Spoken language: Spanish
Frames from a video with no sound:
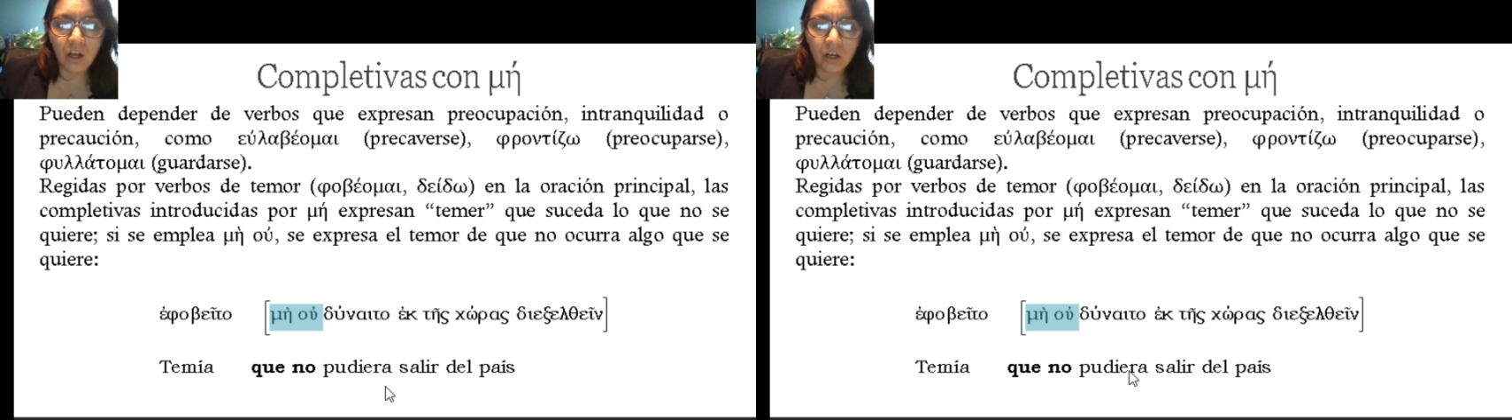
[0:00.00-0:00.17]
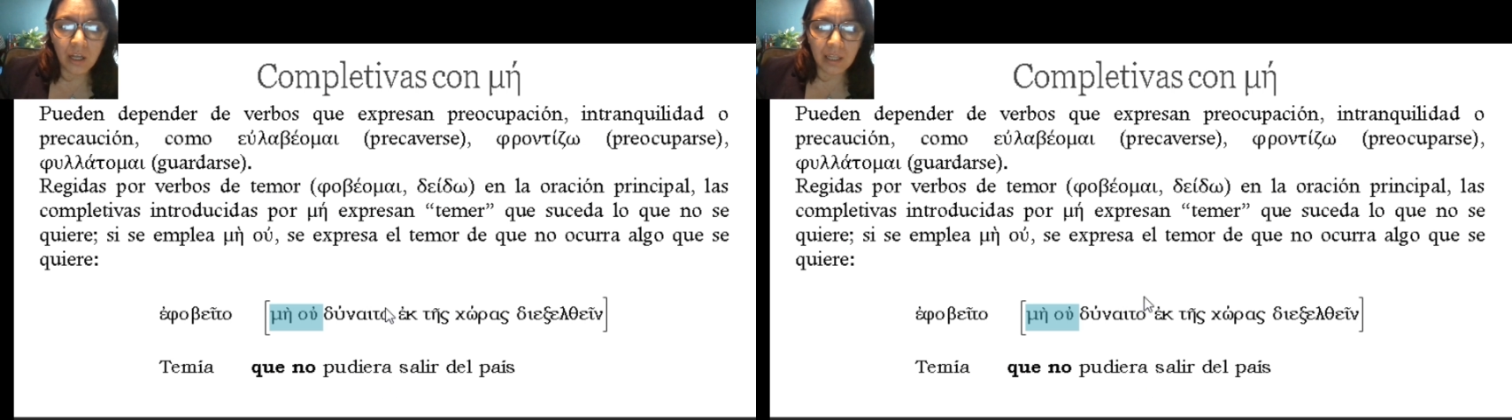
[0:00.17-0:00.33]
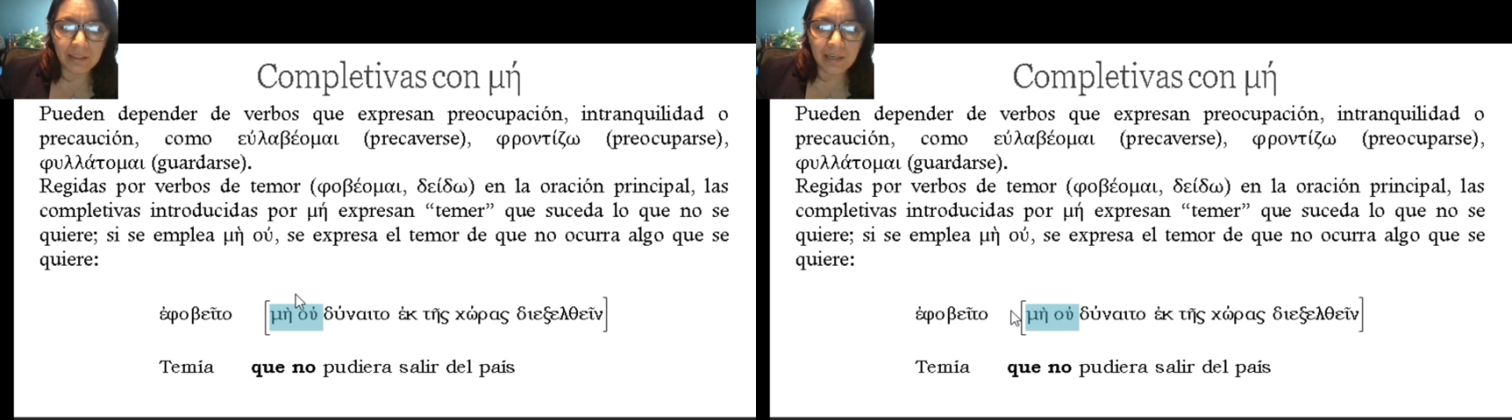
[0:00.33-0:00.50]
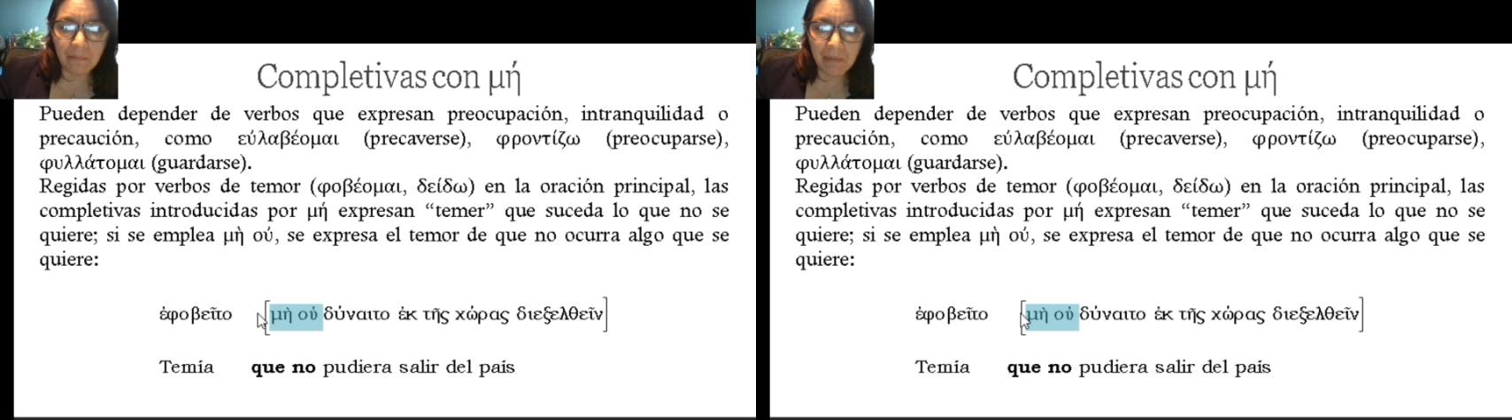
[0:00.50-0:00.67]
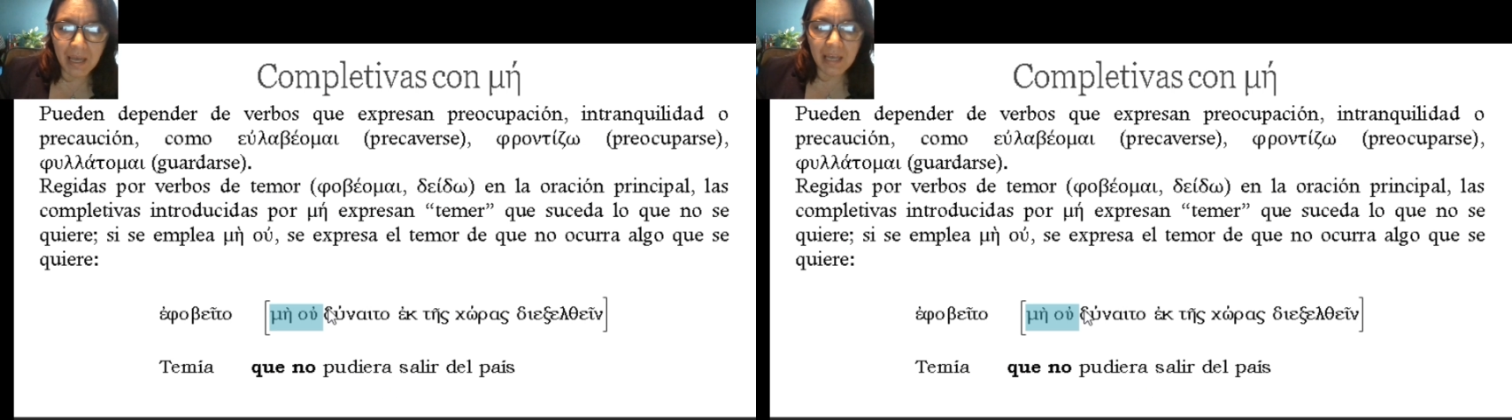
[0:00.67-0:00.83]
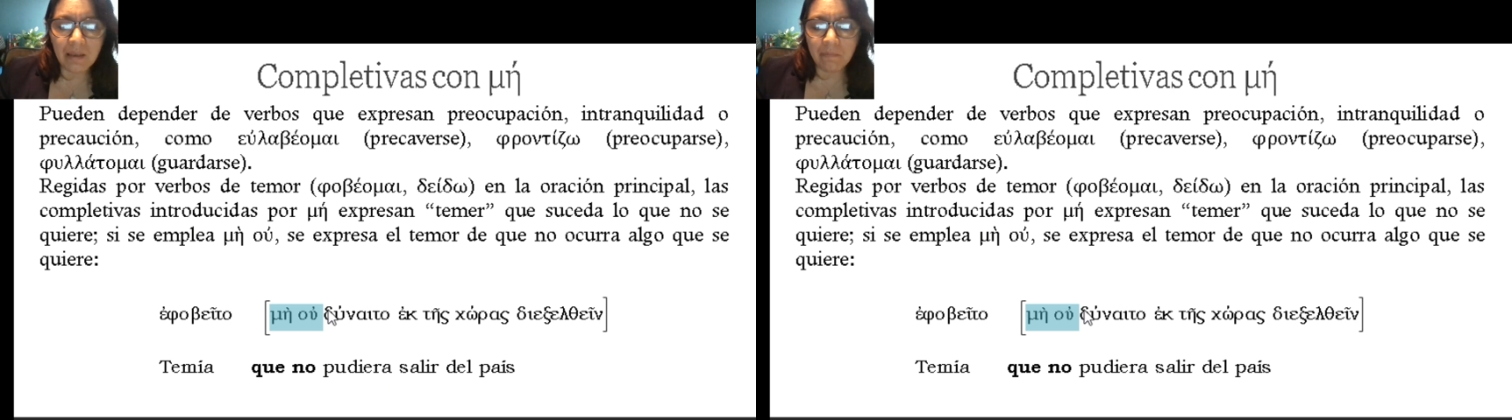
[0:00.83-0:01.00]
entre
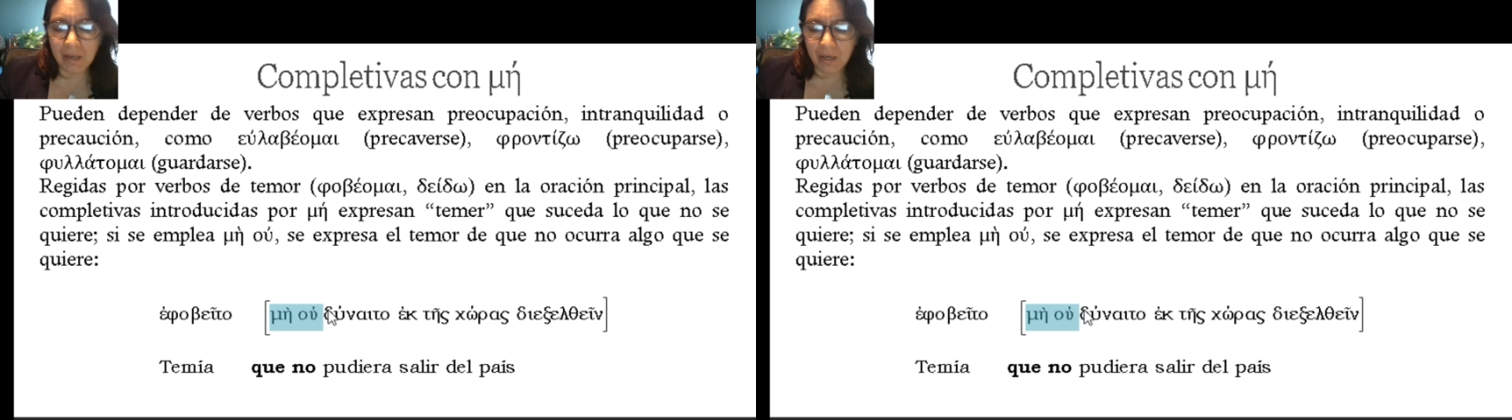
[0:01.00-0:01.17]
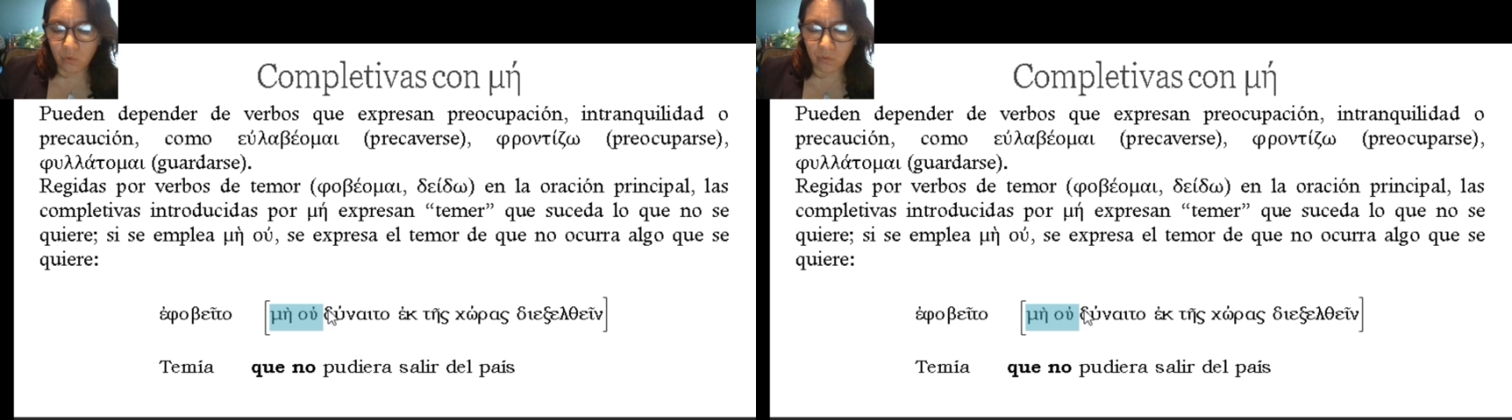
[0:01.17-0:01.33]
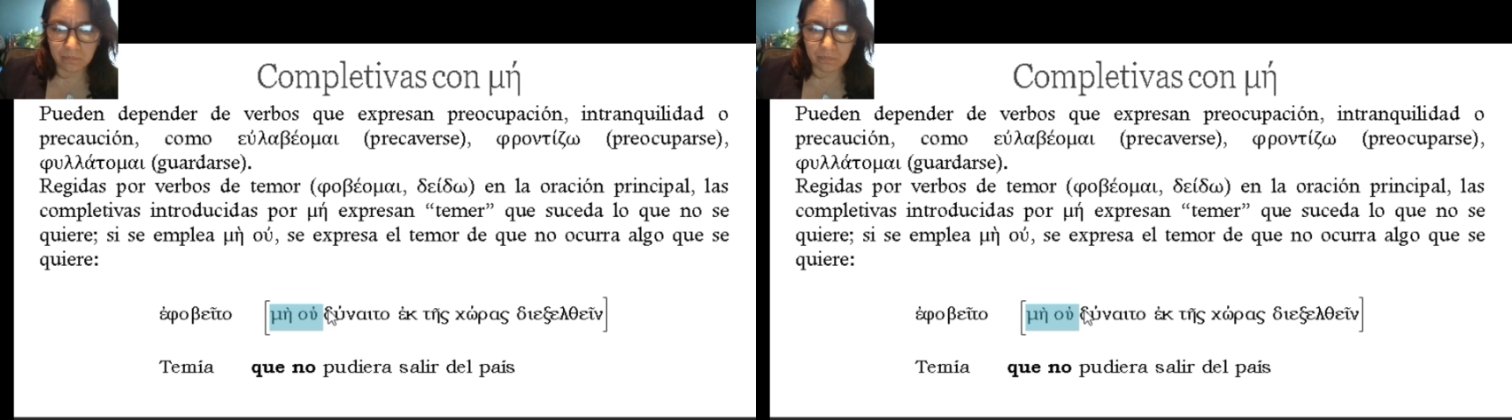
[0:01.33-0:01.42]
me y meu.